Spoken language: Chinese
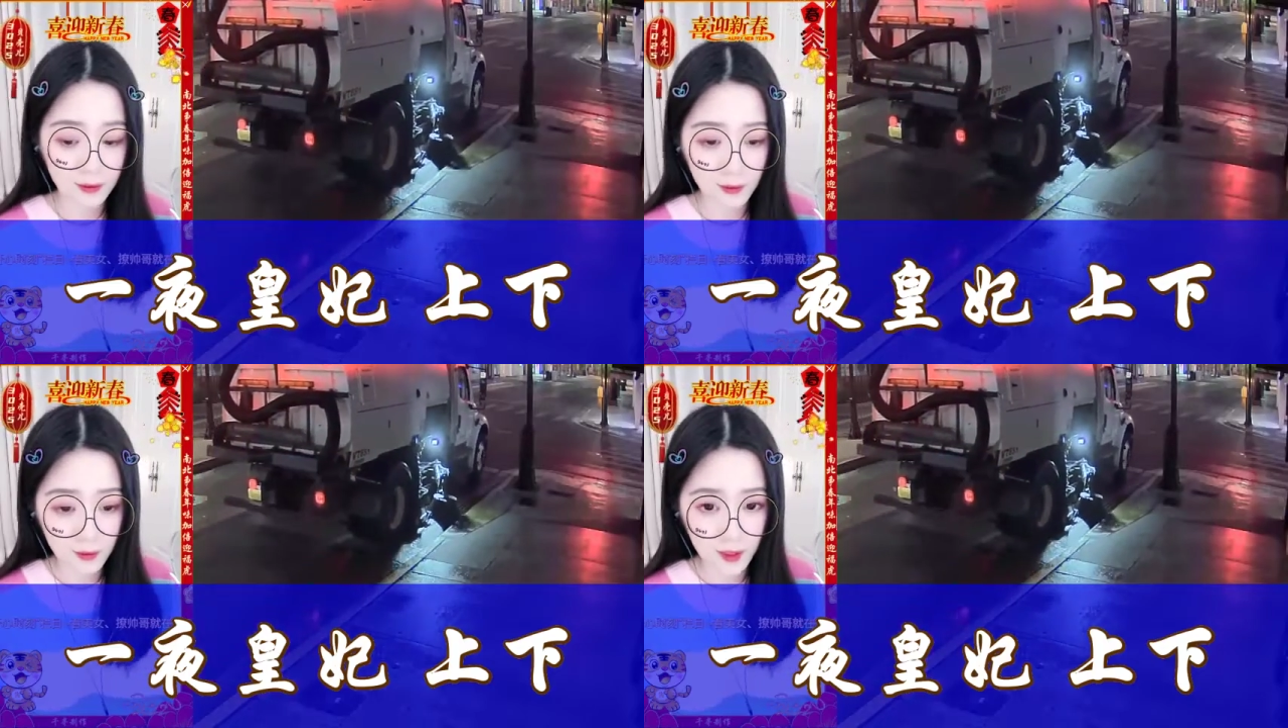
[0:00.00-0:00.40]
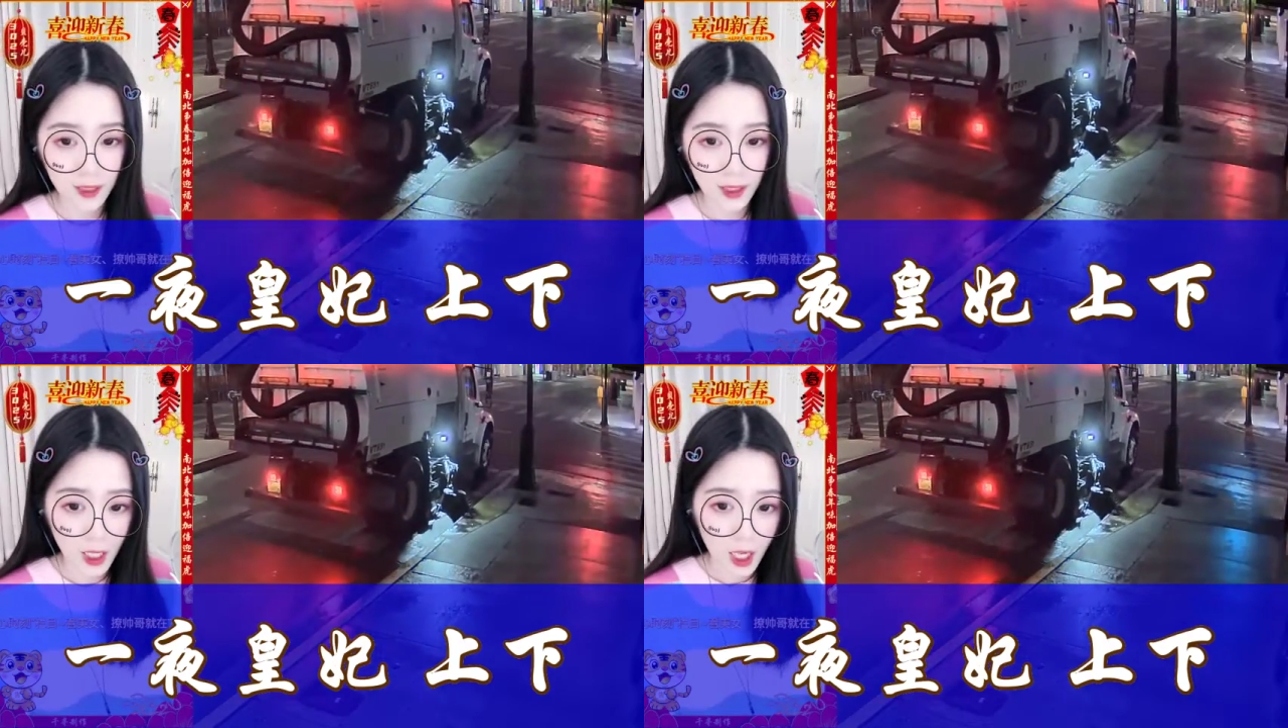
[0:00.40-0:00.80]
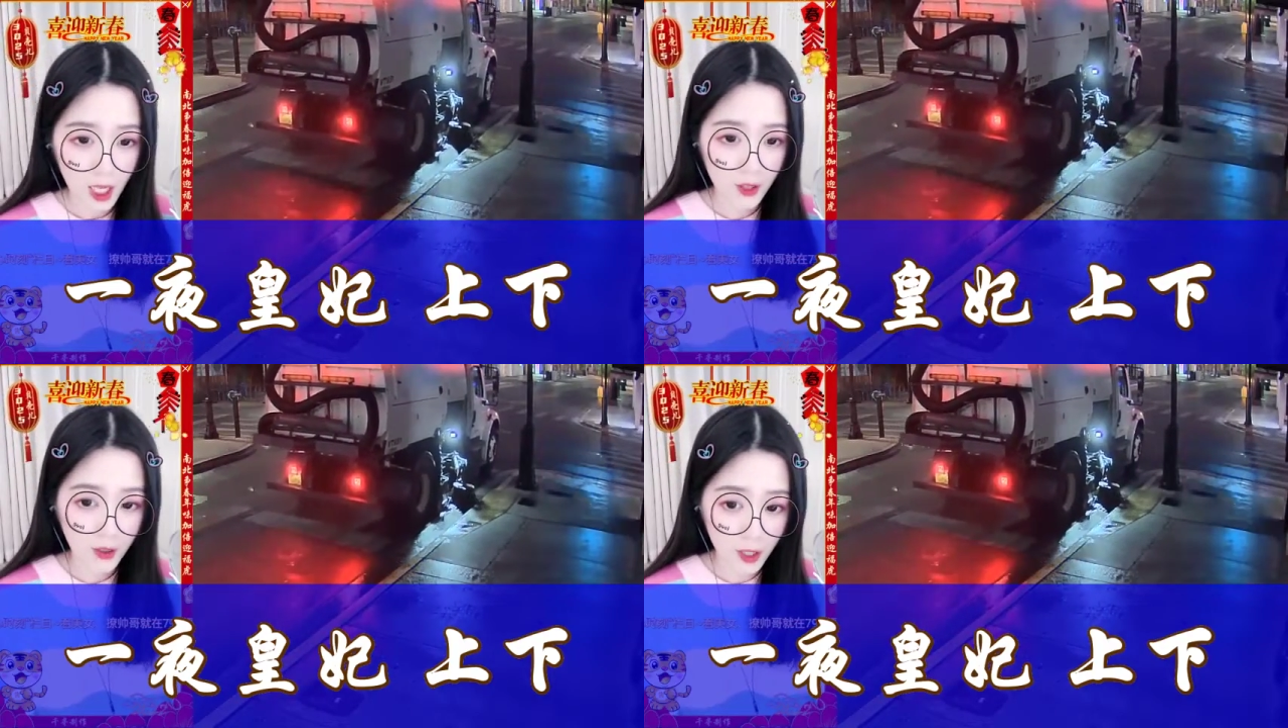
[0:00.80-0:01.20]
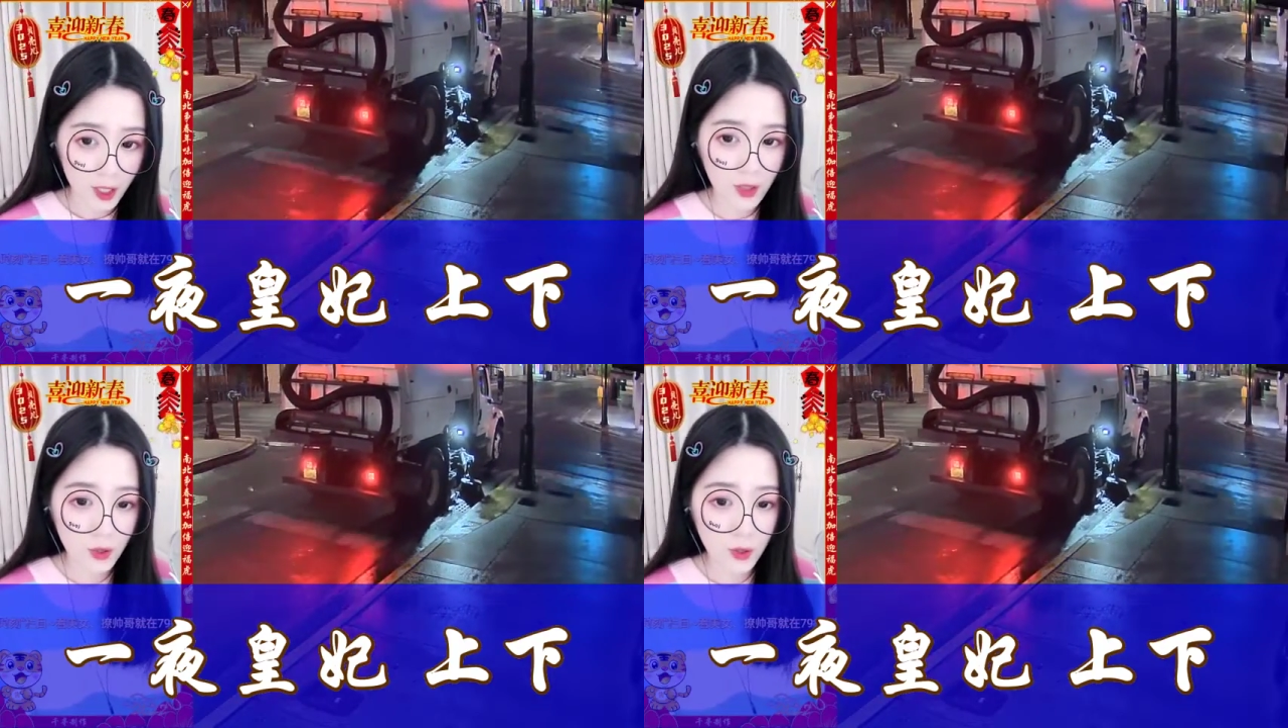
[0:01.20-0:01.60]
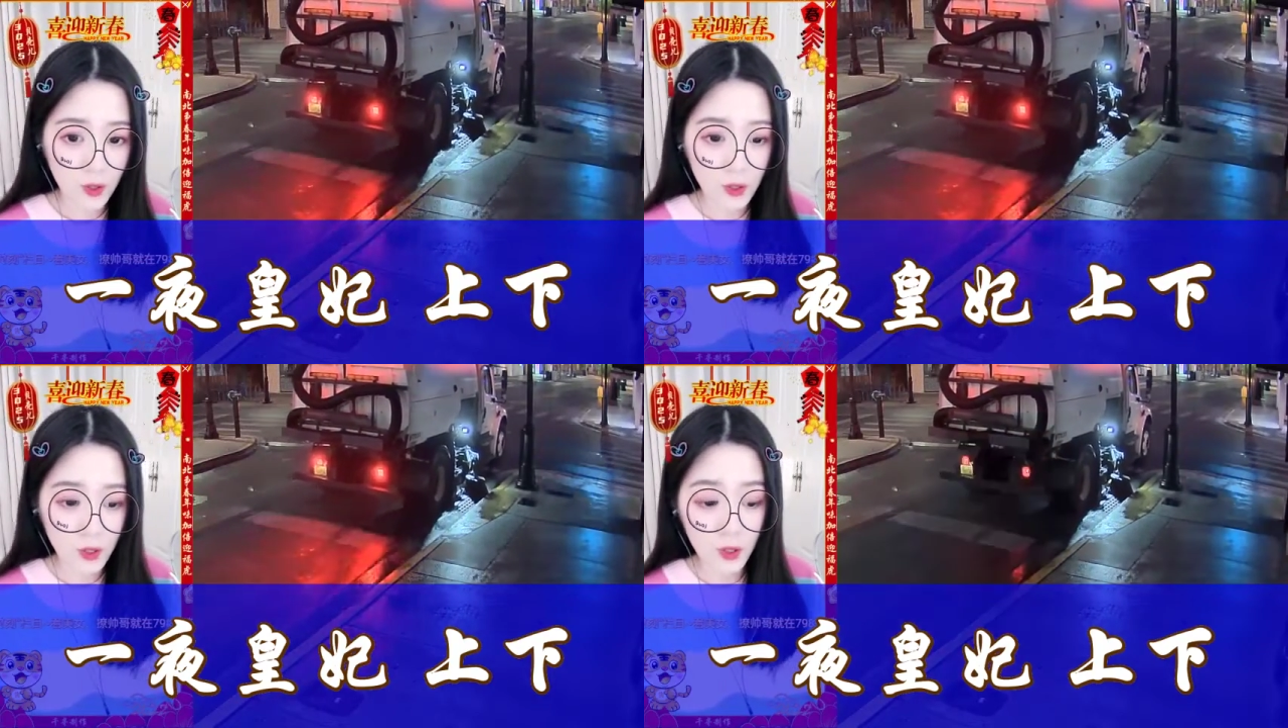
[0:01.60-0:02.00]
从不曾见到他
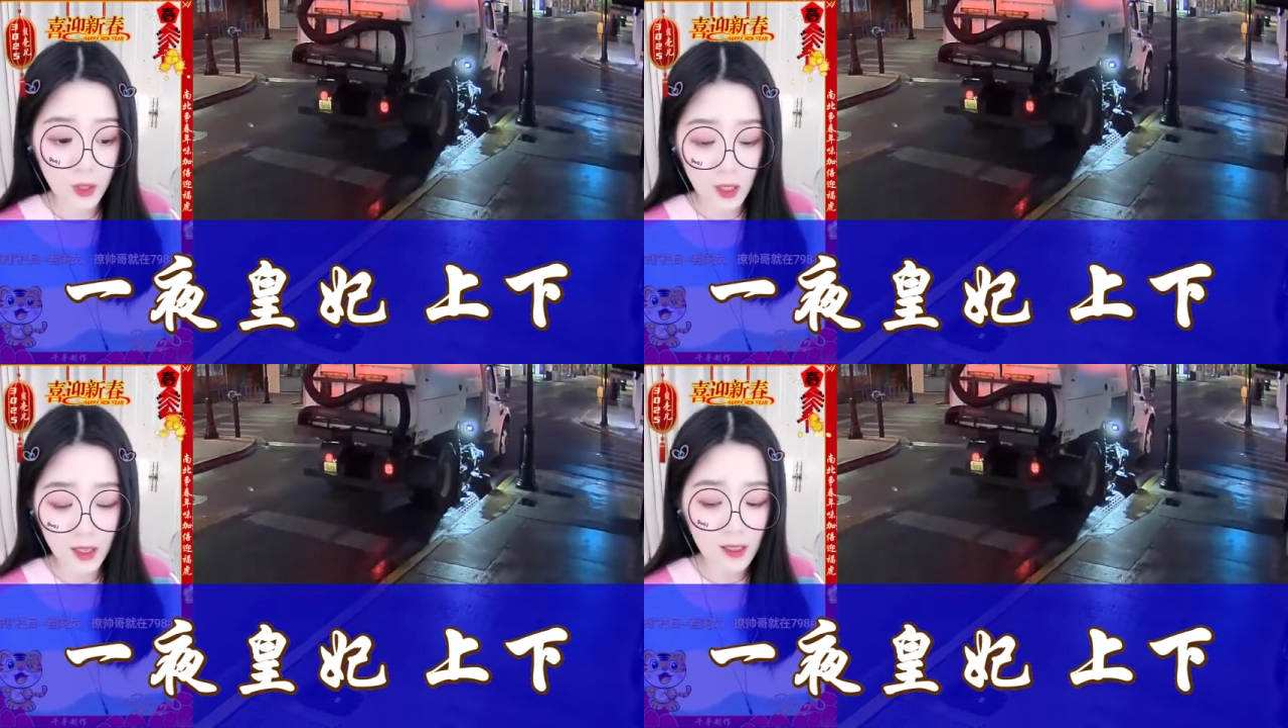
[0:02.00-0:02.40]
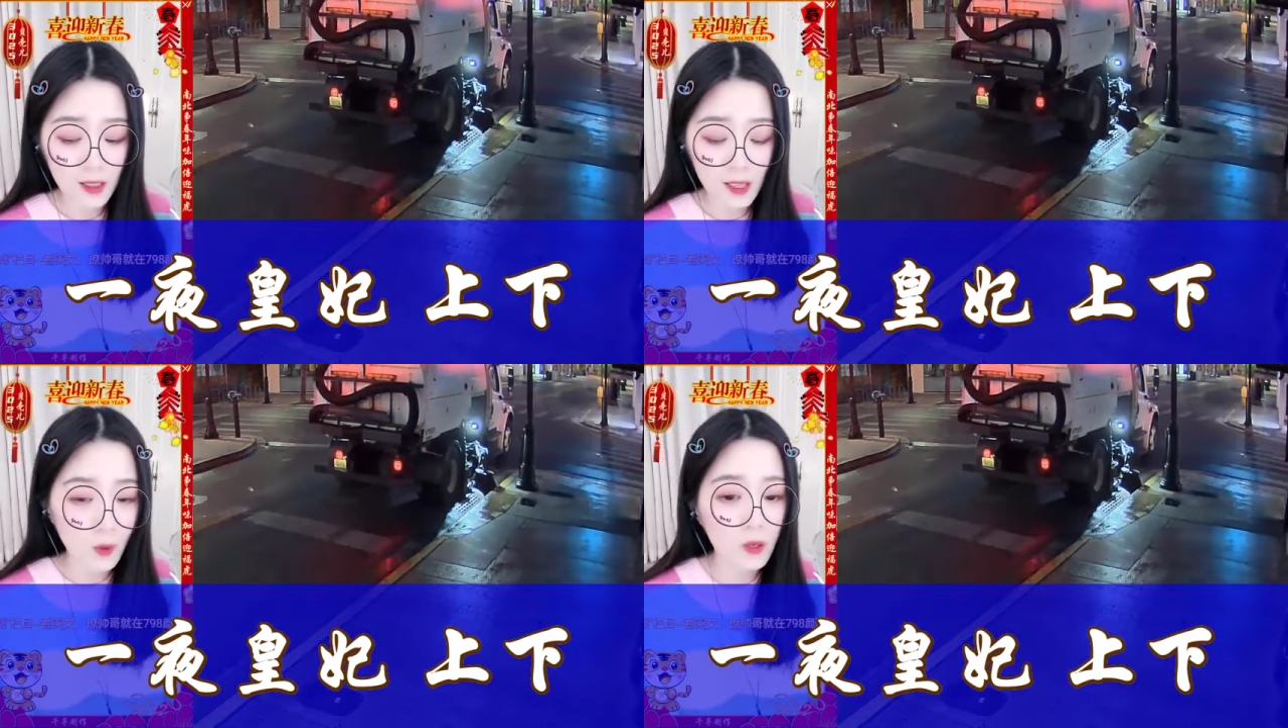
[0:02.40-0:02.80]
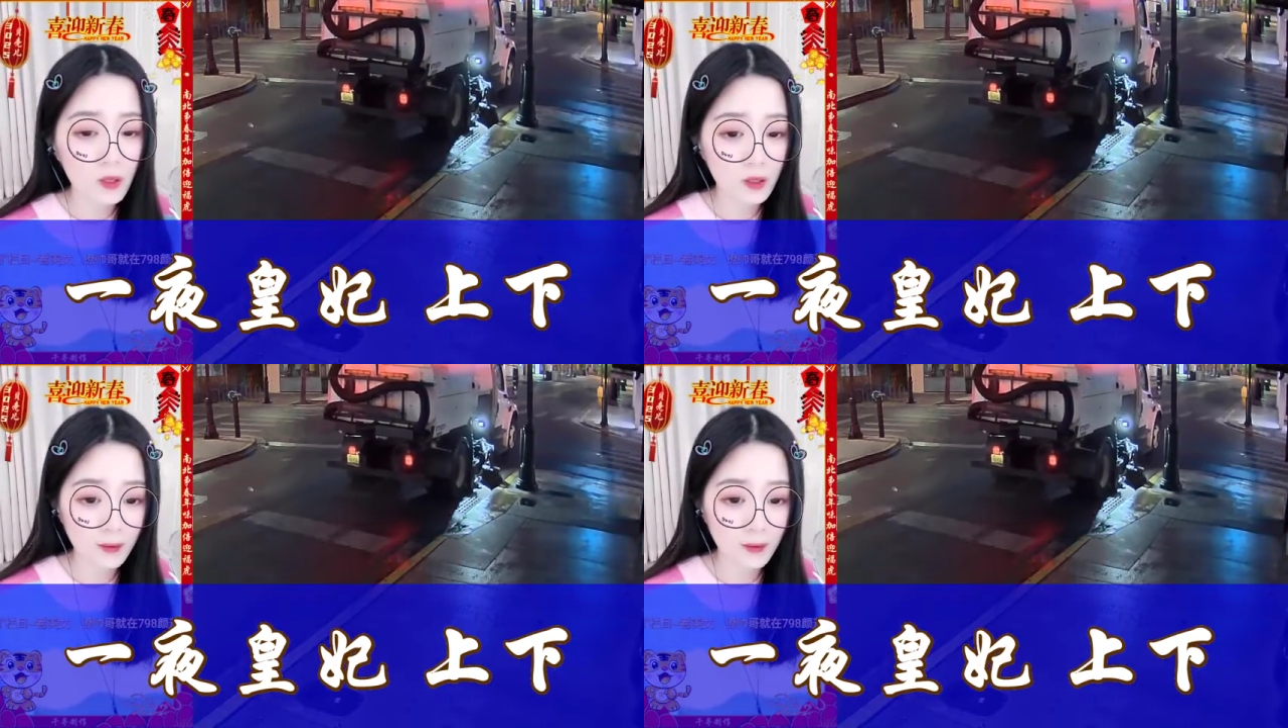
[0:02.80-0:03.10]
有过半分笑容。